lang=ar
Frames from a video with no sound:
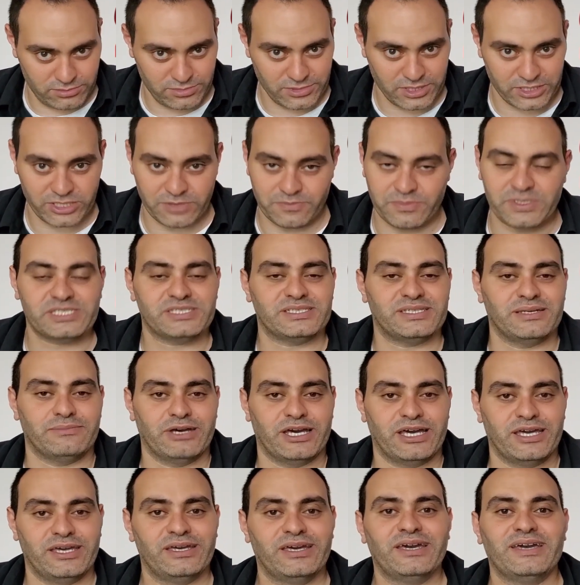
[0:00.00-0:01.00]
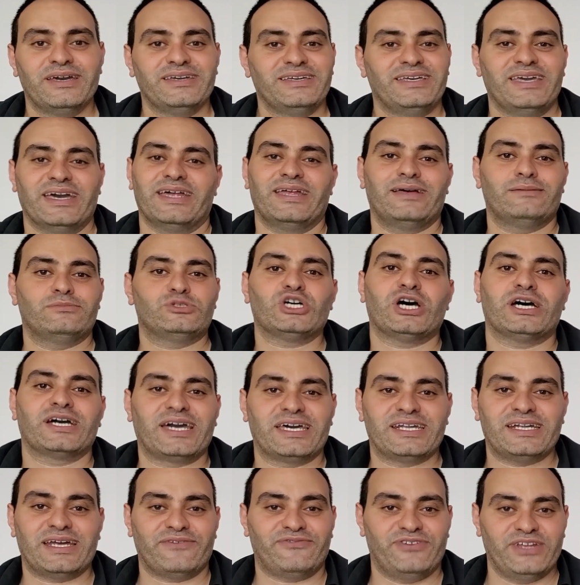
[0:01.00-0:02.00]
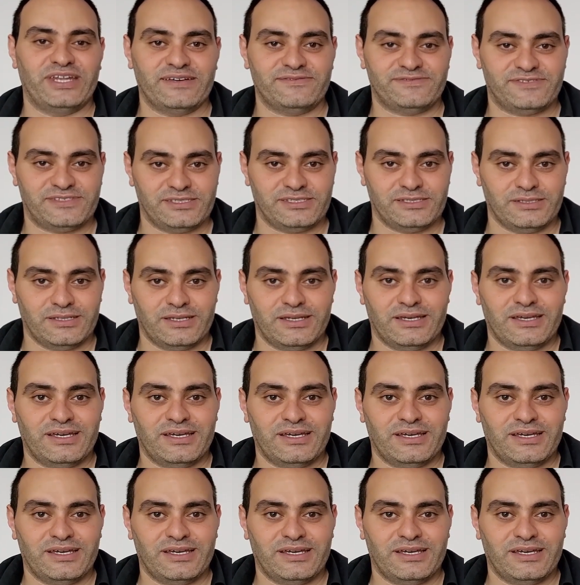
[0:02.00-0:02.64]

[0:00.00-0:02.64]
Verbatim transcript: عشان بس تبقى ايه يعني انا مش هجرح في نفسي